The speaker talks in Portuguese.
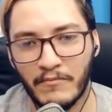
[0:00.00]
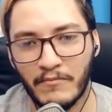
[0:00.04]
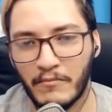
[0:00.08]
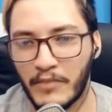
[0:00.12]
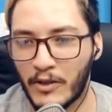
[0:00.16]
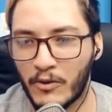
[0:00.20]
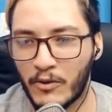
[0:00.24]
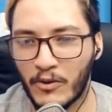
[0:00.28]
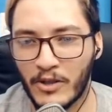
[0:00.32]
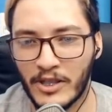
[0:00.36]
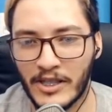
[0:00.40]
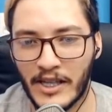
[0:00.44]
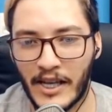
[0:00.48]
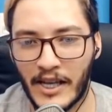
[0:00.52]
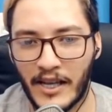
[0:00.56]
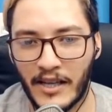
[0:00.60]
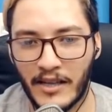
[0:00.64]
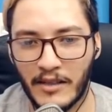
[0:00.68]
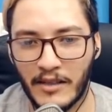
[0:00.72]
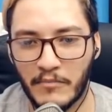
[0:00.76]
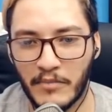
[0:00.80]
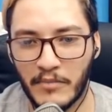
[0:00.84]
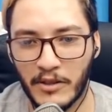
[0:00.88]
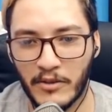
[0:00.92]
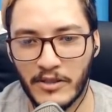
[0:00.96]
Pegou já
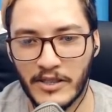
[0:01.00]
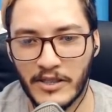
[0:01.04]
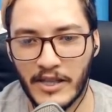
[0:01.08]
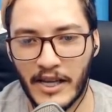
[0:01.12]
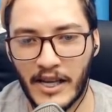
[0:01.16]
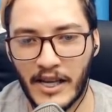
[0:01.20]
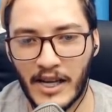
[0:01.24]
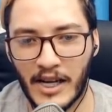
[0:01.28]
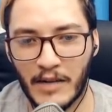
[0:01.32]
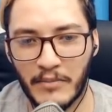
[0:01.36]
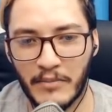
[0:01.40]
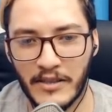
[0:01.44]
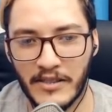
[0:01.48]
era, pegou já era,